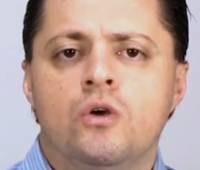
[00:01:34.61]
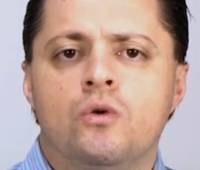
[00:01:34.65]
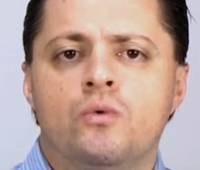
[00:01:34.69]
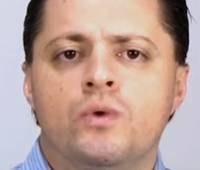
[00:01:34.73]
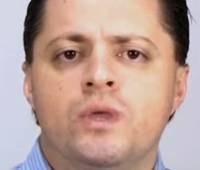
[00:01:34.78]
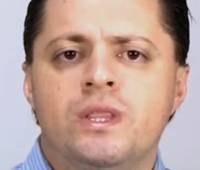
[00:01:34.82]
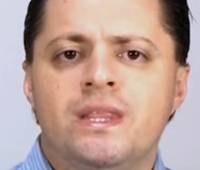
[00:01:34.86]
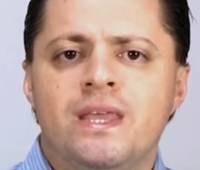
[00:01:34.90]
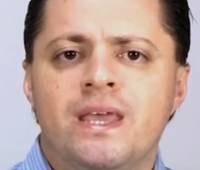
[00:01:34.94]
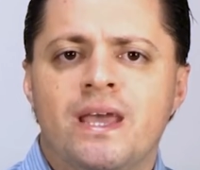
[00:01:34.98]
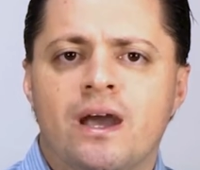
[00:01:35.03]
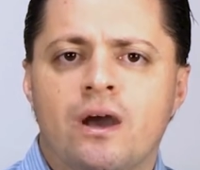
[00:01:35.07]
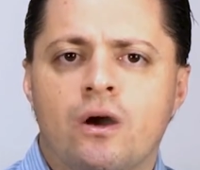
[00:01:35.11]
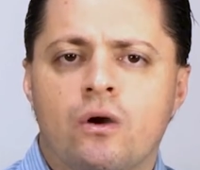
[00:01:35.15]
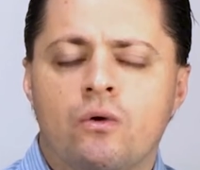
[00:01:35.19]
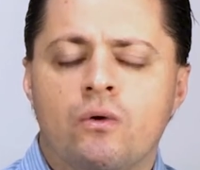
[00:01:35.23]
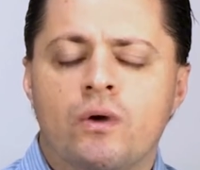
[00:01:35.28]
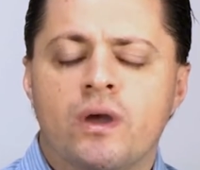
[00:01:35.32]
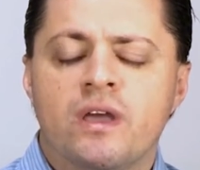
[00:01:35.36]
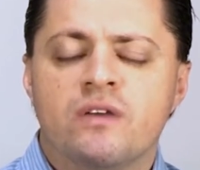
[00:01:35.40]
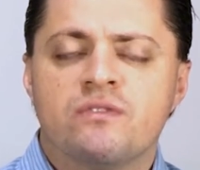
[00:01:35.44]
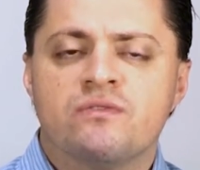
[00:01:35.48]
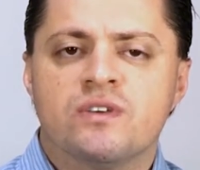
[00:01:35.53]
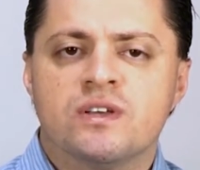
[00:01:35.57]
O
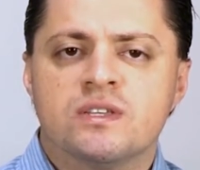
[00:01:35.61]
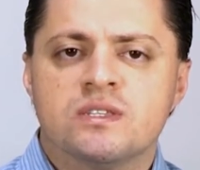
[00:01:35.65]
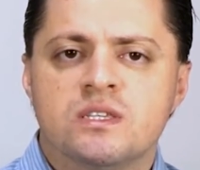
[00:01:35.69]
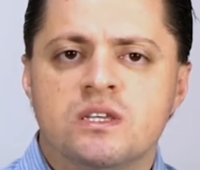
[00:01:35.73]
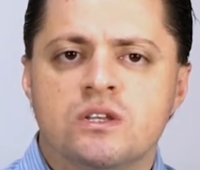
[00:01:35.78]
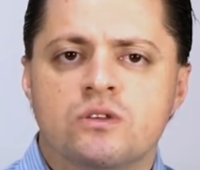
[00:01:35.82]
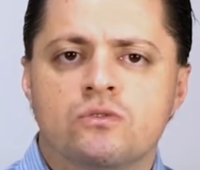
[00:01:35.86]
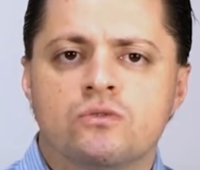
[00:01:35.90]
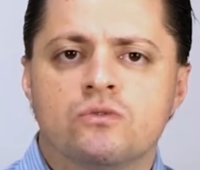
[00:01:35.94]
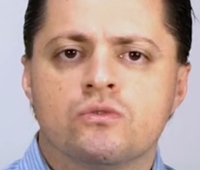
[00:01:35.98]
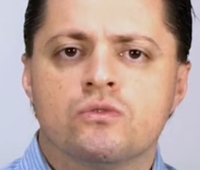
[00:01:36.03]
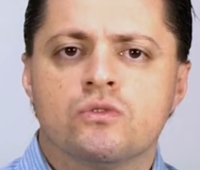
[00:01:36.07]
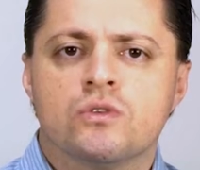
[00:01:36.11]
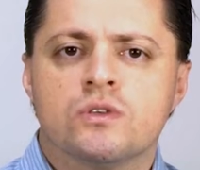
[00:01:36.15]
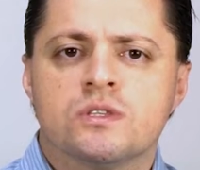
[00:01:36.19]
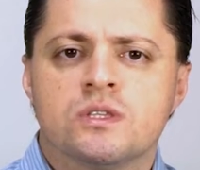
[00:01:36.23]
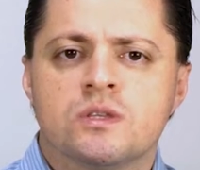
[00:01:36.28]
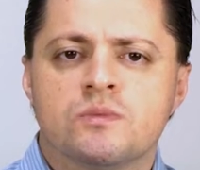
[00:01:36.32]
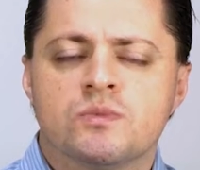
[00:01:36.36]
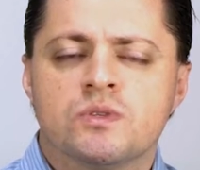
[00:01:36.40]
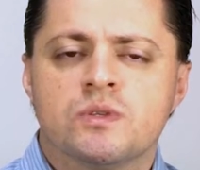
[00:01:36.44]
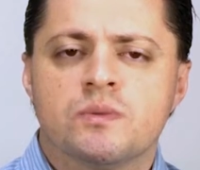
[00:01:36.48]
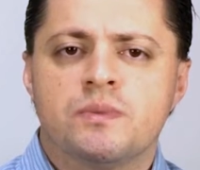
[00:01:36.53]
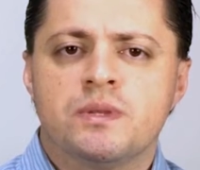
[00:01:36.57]
ideal é fazer quando nós
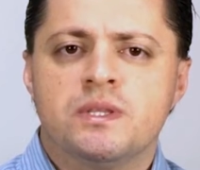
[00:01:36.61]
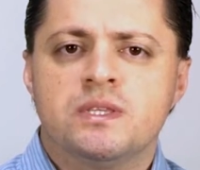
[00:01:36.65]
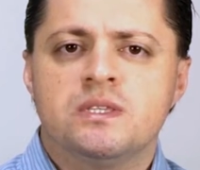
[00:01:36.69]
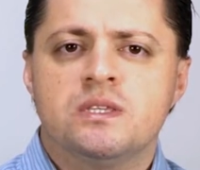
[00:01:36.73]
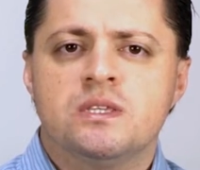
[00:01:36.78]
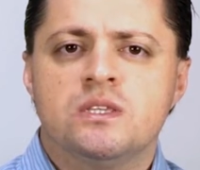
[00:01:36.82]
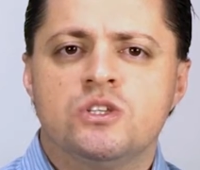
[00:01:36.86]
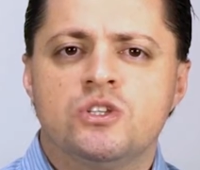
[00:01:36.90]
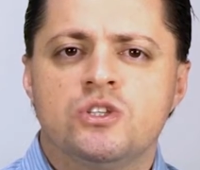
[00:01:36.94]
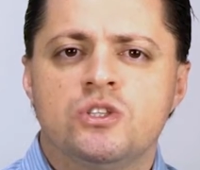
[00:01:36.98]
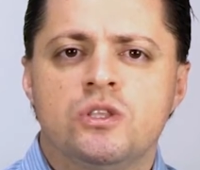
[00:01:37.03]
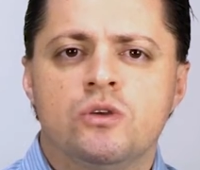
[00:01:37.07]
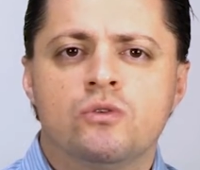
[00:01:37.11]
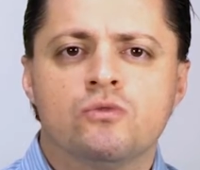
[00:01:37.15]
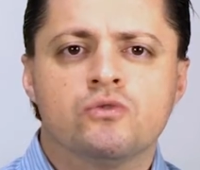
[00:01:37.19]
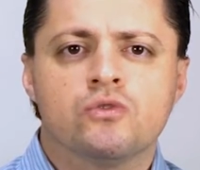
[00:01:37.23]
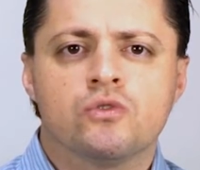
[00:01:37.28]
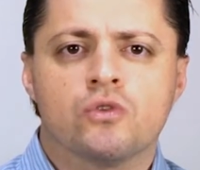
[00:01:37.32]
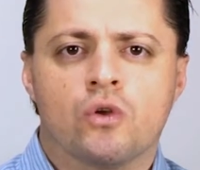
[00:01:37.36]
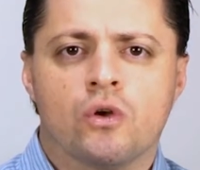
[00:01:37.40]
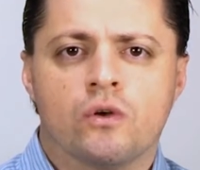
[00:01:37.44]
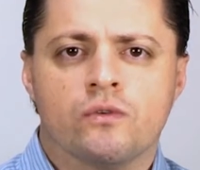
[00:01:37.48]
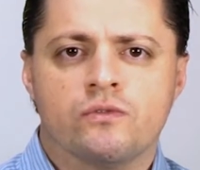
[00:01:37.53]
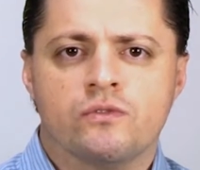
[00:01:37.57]
temos a presença de
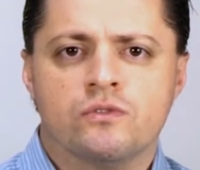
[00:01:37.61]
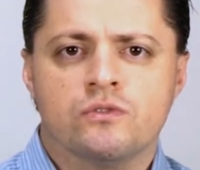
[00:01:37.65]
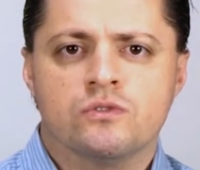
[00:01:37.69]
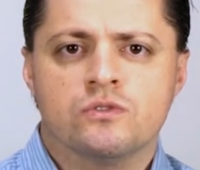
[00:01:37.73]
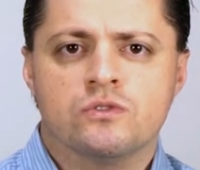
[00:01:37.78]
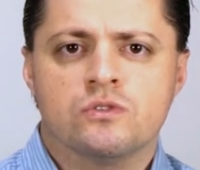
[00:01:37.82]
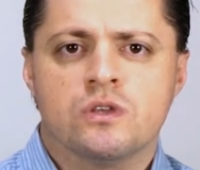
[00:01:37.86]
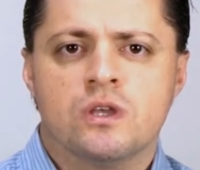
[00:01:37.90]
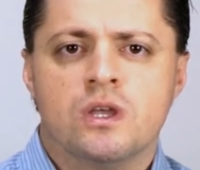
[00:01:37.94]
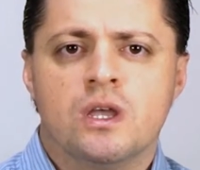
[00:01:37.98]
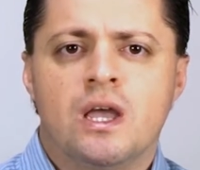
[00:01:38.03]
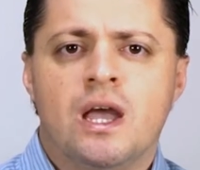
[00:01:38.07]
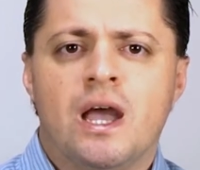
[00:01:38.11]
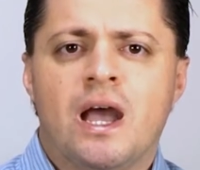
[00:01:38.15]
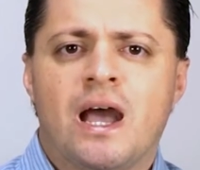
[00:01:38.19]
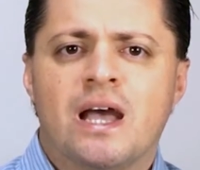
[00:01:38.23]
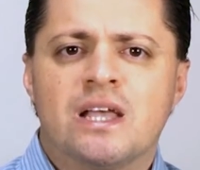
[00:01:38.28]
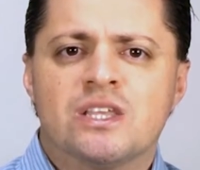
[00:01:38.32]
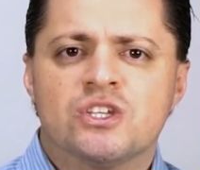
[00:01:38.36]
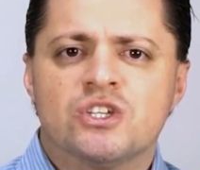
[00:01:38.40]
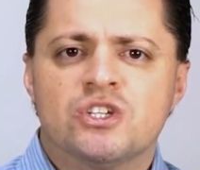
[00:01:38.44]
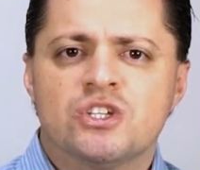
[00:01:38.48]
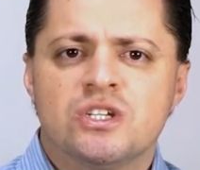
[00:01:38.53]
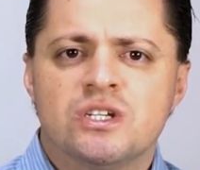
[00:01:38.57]
neutrófilos.
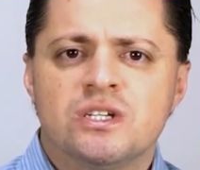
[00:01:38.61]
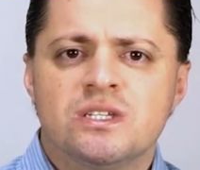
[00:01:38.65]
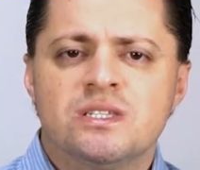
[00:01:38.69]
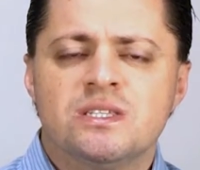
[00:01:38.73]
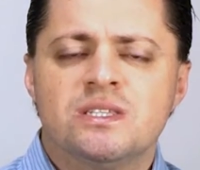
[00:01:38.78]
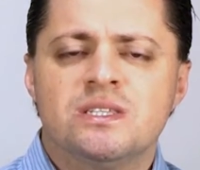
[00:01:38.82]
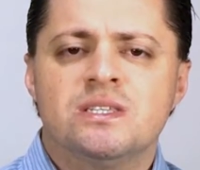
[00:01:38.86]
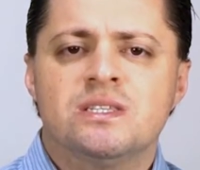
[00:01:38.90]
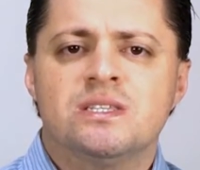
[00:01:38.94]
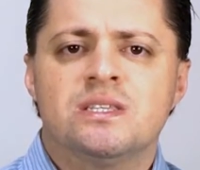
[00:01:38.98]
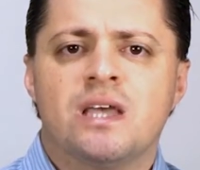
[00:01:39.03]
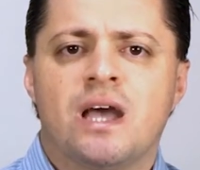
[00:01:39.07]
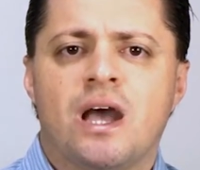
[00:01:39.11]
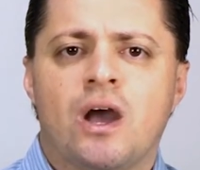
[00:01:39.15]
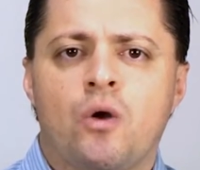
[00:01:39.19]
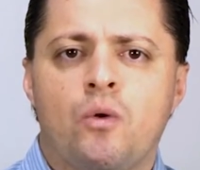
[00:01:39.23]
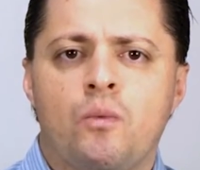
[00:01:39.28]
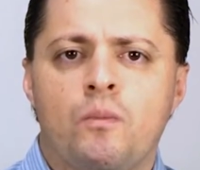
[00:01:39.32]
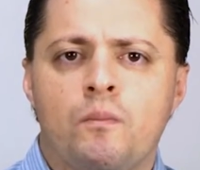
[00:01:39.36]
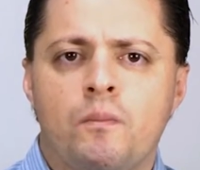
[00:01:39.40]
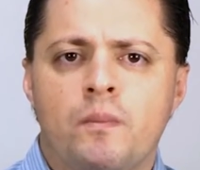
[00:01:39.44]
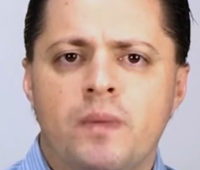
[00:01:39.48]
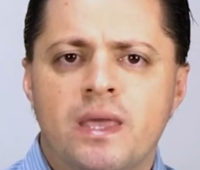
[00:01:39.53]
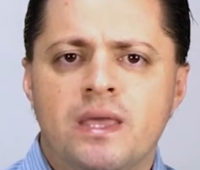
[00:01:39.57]
As chances
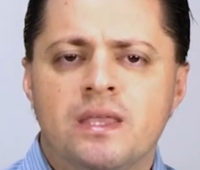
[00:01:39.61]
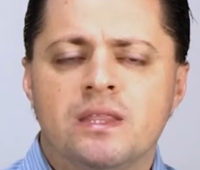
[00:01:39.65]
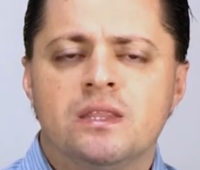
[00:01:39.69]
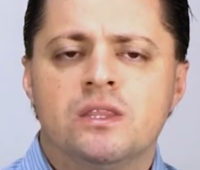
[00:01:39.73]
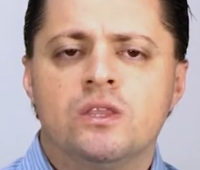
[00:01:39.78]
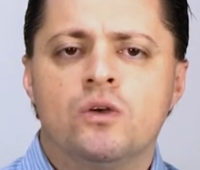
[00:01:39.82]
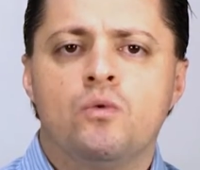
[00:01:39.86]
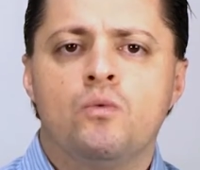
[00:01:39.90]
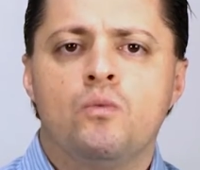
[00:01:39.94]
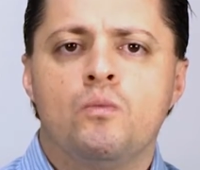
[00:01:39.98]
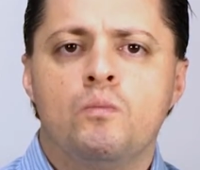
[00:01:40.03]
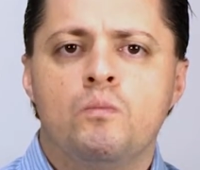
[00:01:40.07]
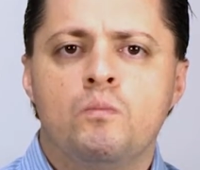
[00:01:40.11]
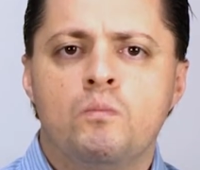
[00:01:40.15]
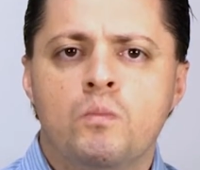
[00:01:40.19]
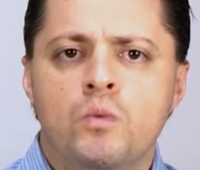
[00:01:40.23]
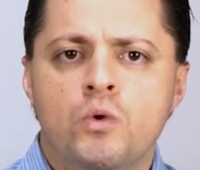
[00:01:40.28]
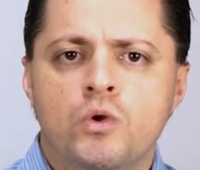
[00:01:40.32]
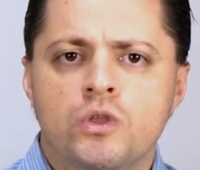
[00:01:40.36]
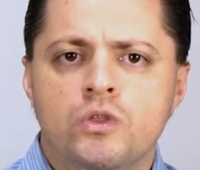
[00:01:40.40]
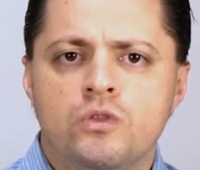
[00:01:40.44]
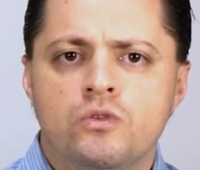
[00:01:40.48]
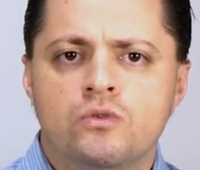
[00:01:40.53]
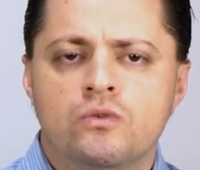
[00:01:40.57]
aumentam
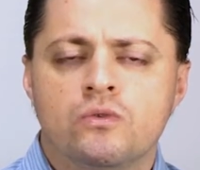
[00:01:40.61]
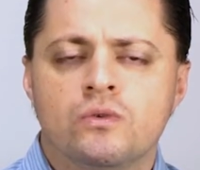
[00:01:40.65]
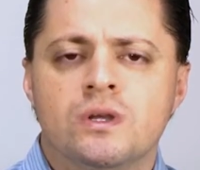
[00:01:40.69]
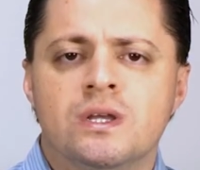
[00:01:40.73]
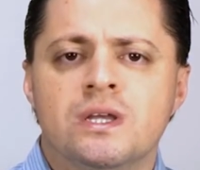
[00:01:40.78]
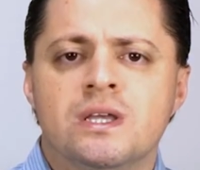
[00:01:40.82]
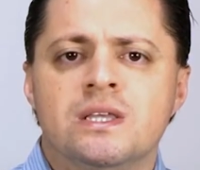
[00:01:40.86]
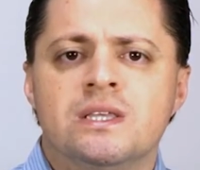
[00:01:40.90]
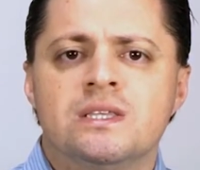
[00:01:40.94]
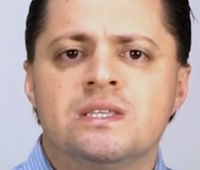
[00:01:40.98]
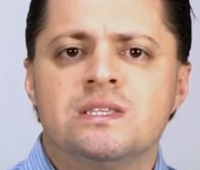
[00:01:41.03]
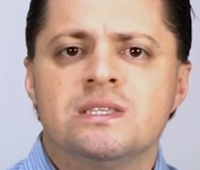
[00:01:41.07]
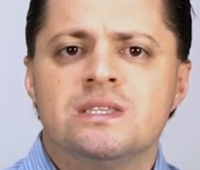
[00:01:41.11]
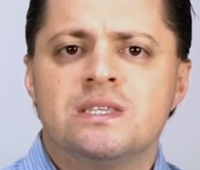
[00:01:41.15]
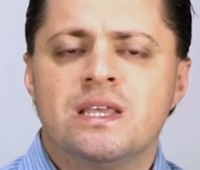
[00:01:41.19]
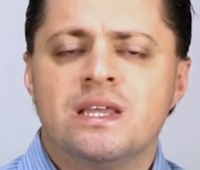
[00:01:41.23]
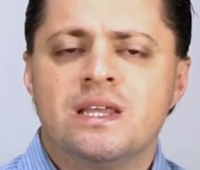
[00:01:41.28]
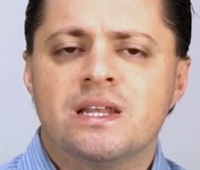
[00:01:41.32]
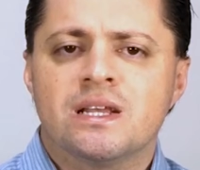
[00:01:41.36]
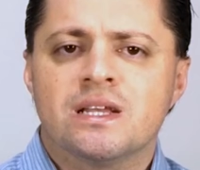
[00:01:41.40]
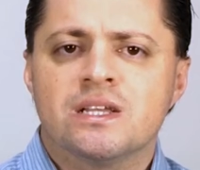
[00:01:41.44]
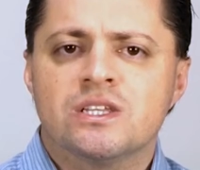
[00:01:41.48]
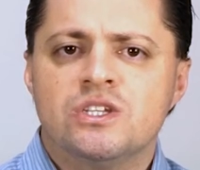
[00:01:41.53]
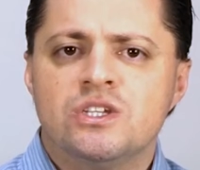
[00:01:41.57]
muito,
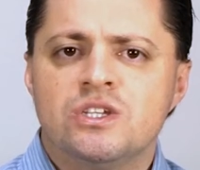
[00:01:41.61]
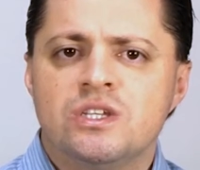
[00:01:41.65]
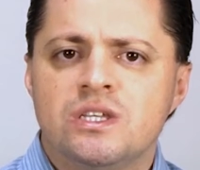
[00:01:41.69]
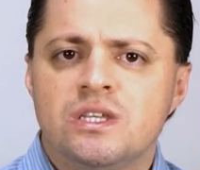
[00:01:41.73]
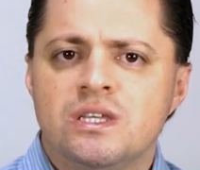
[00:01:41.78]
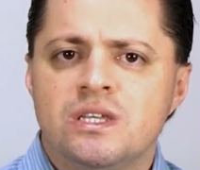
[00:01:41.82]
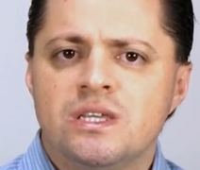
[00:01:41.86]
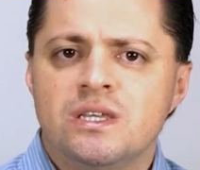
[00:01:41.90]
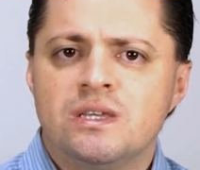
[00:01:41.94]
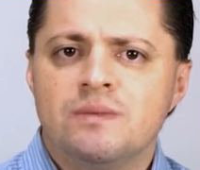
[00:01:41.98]
cerca de